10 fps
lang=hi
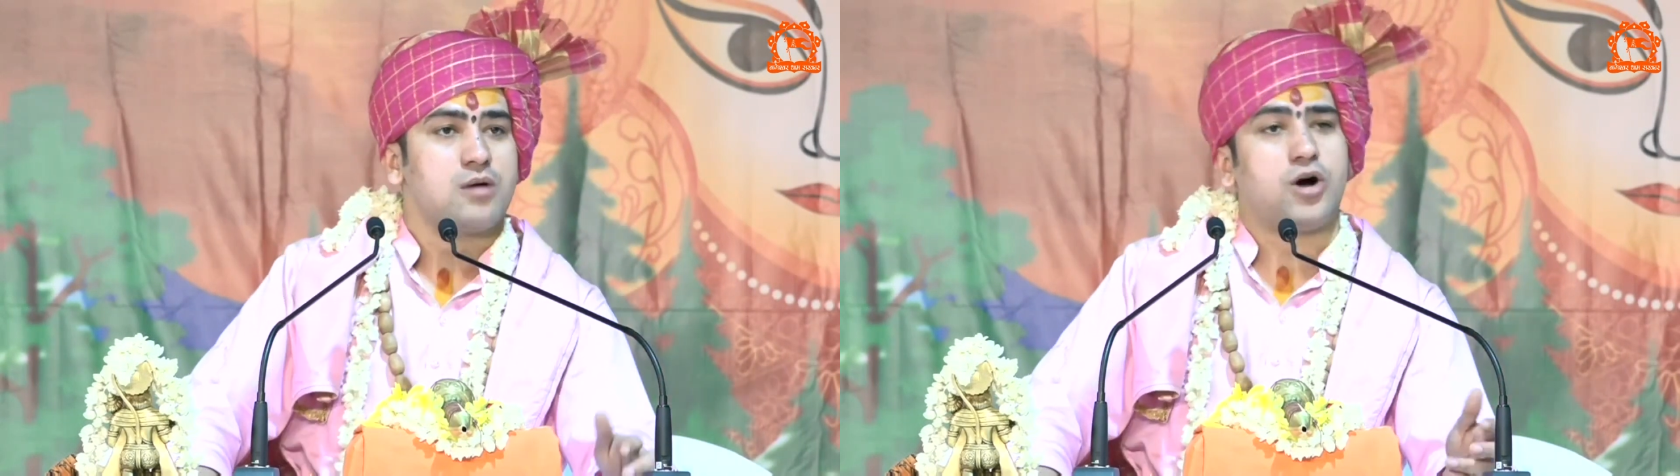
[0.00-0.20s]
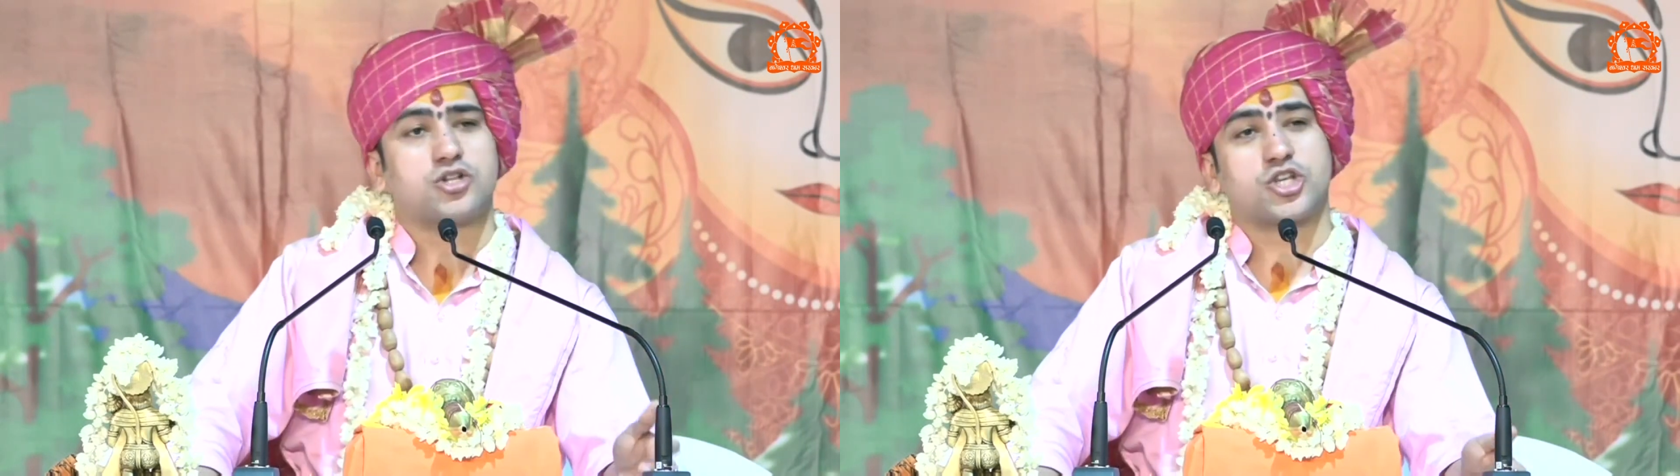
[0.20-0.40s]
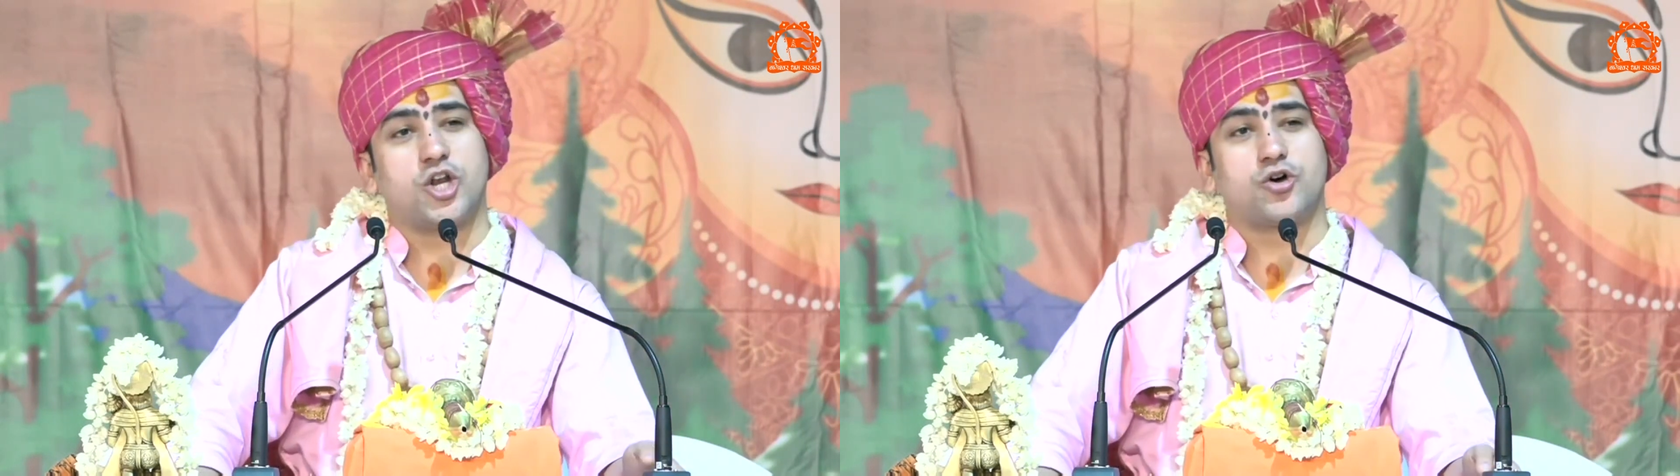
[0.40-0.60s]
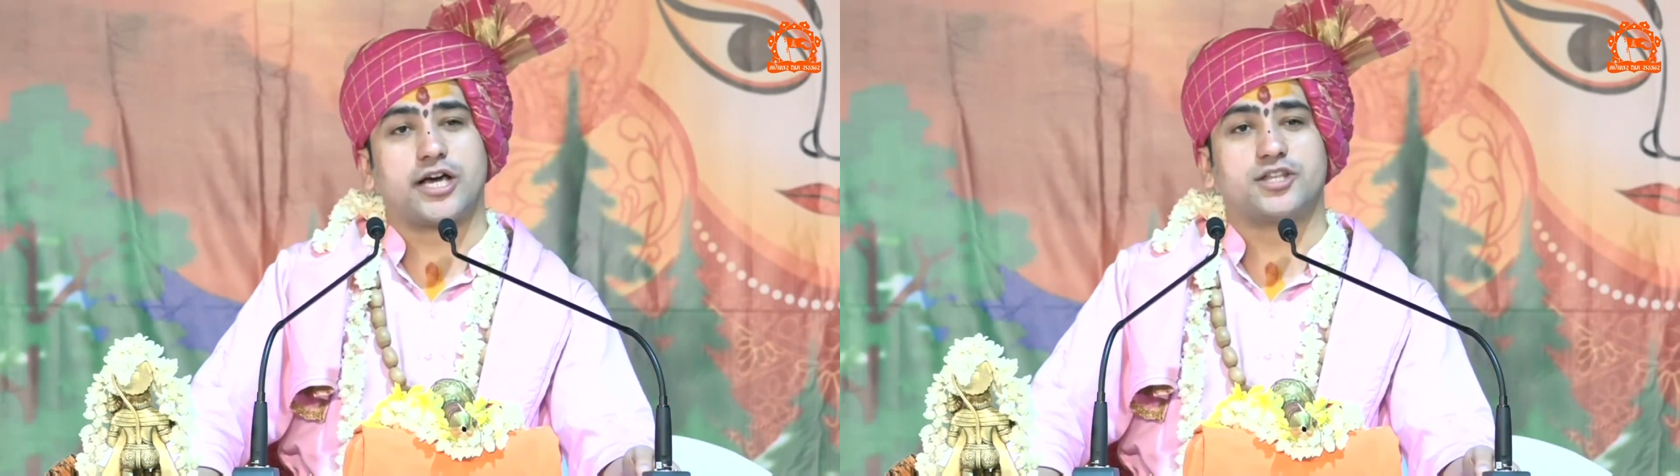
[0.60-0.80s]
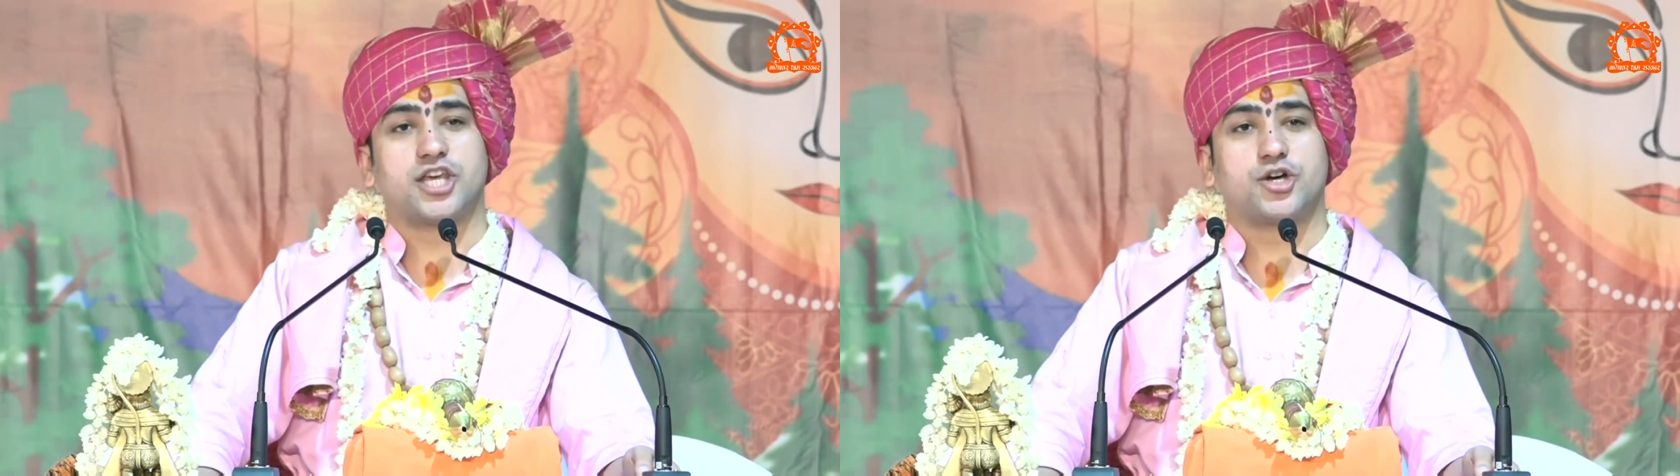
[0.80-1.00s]
बहुत से
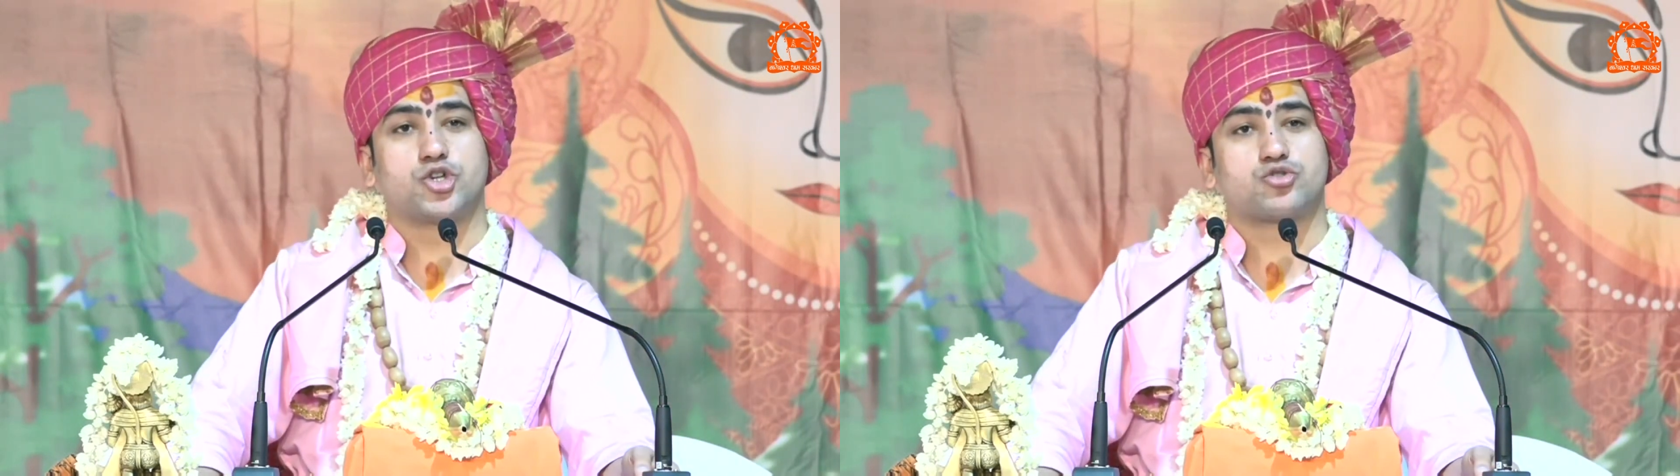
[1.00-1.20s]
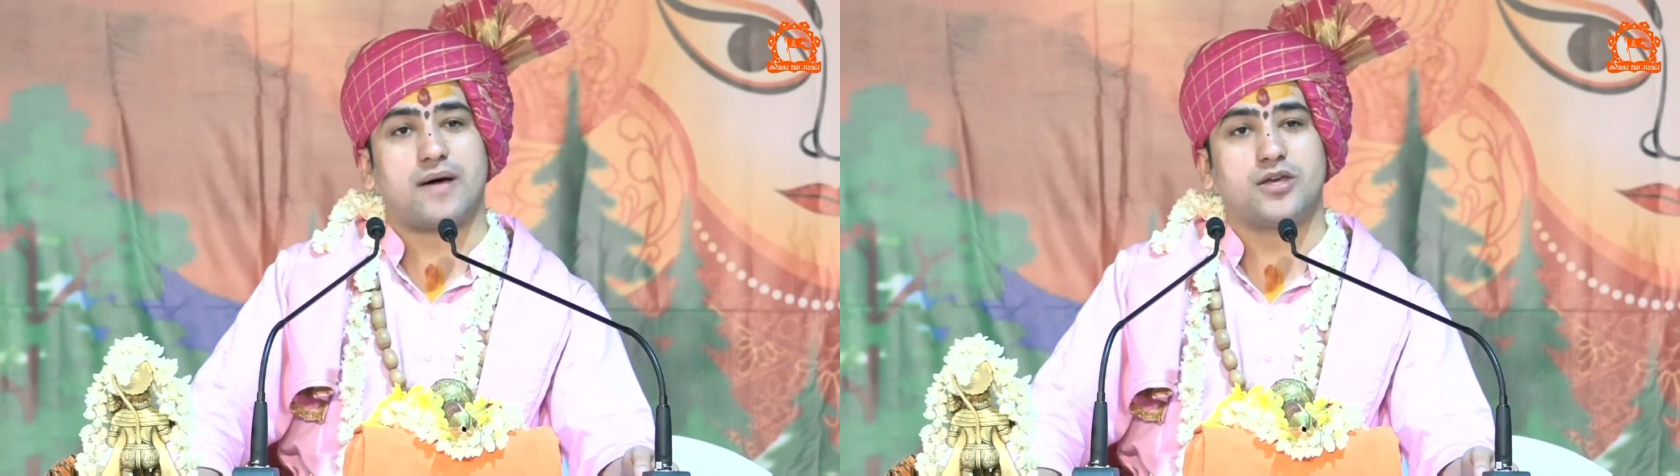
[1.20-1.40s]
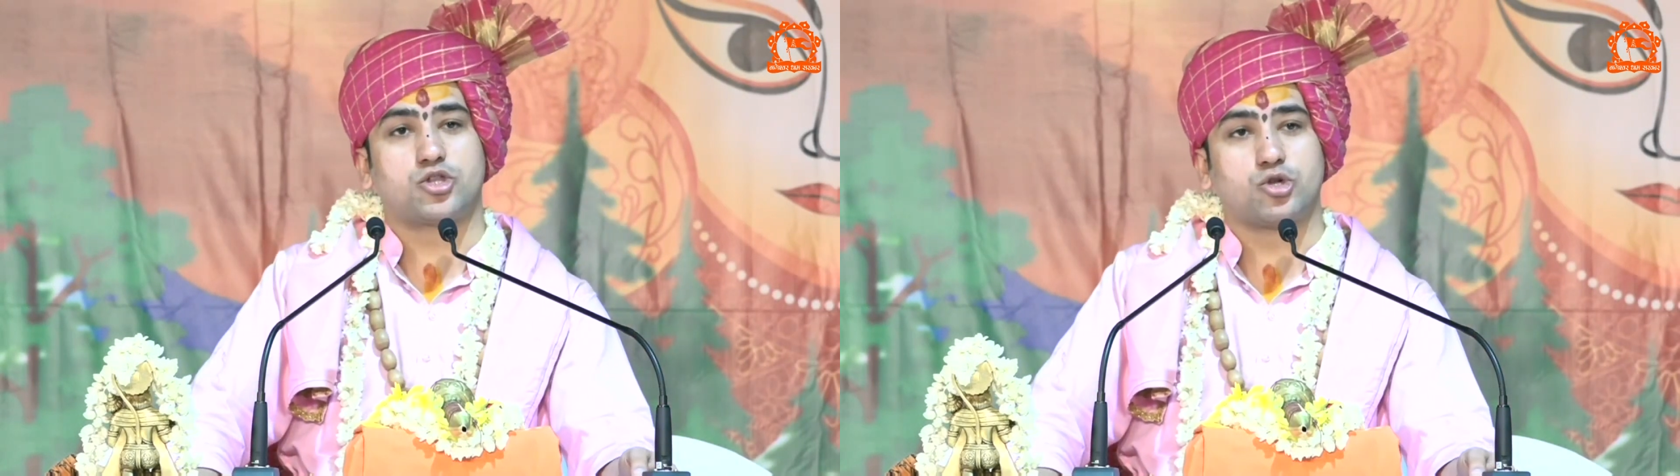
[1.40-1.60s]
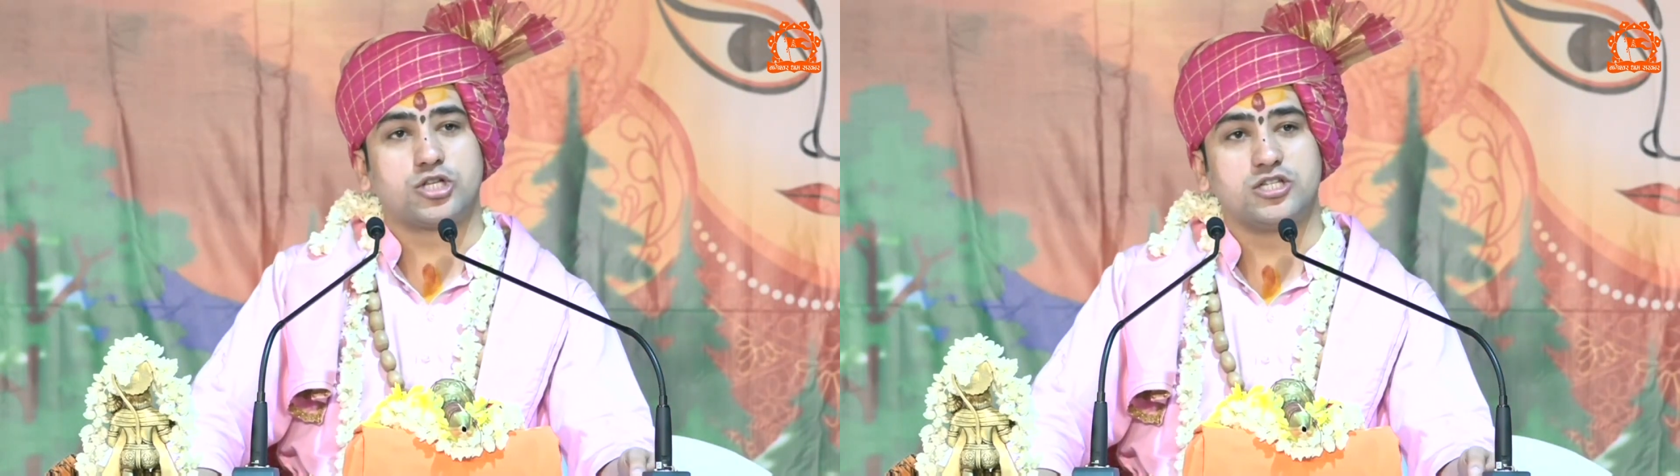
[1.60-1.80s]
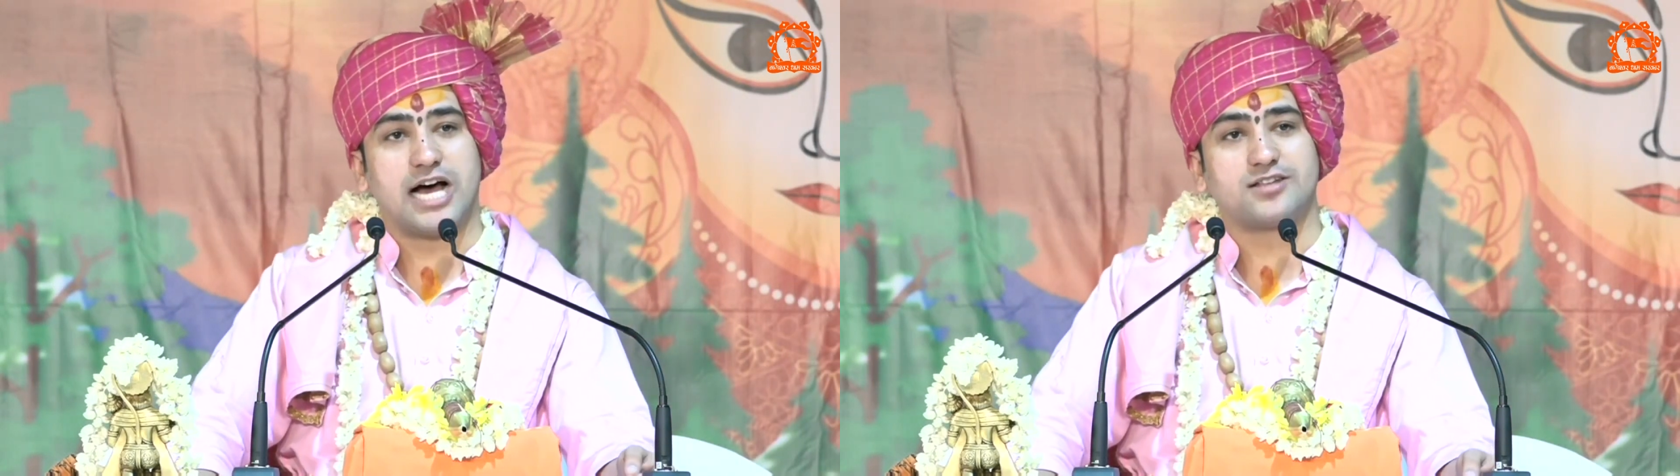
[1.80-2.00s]
लोग कहते गोस्वामी
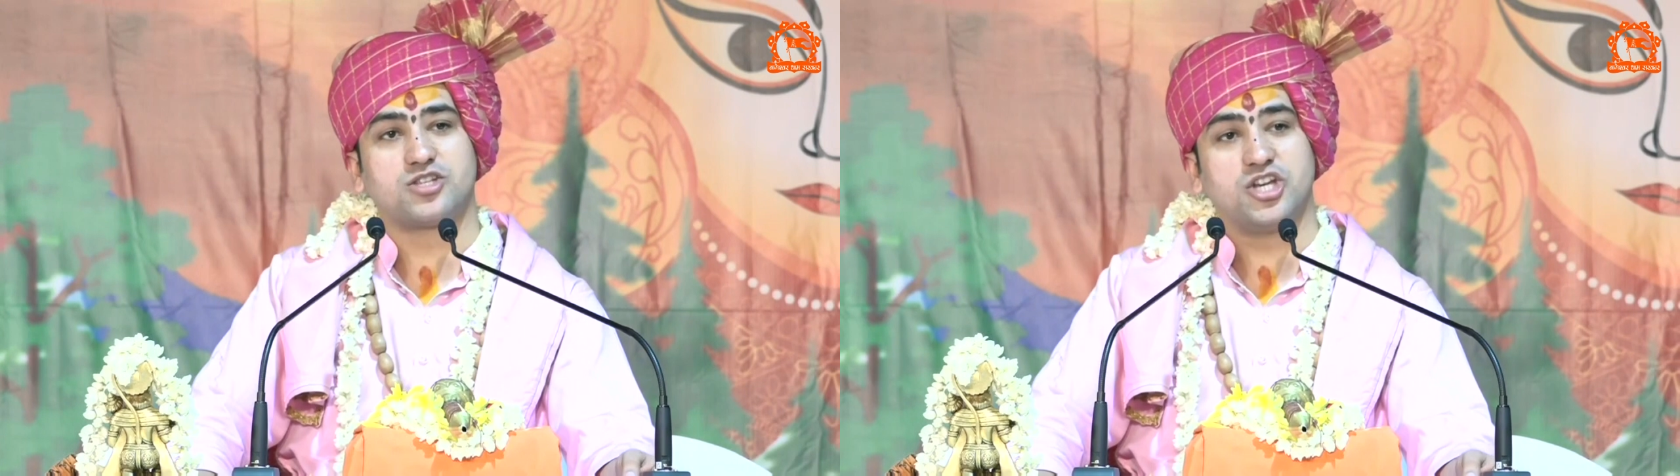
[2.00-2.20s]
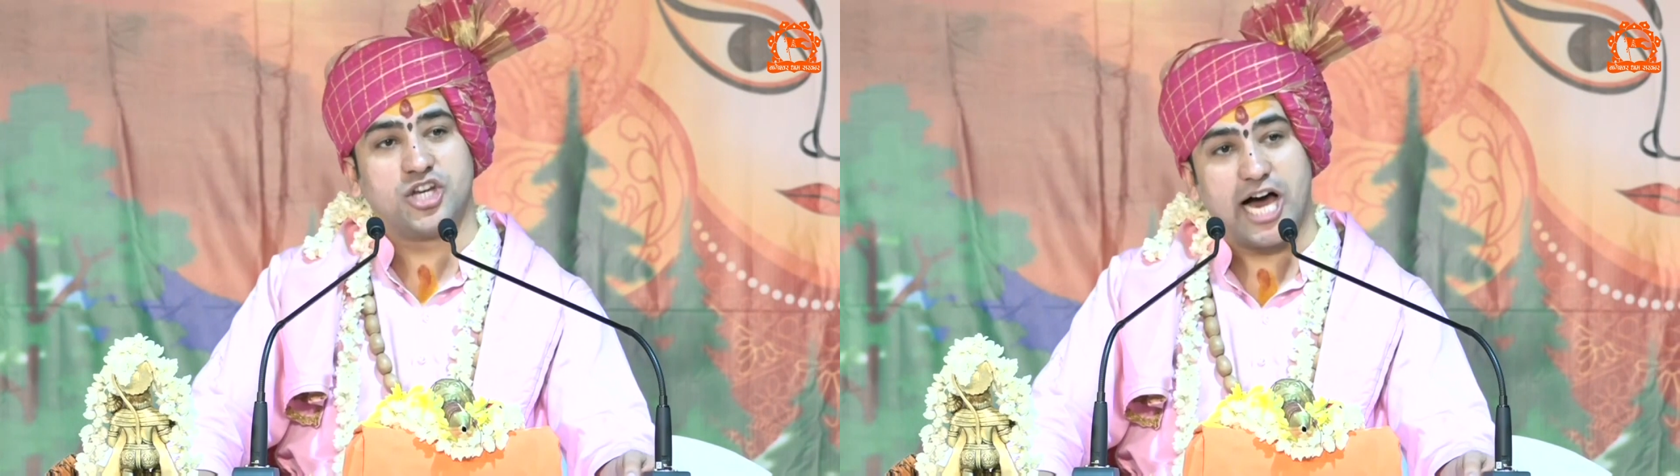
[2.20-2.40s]
तुलसीदास जी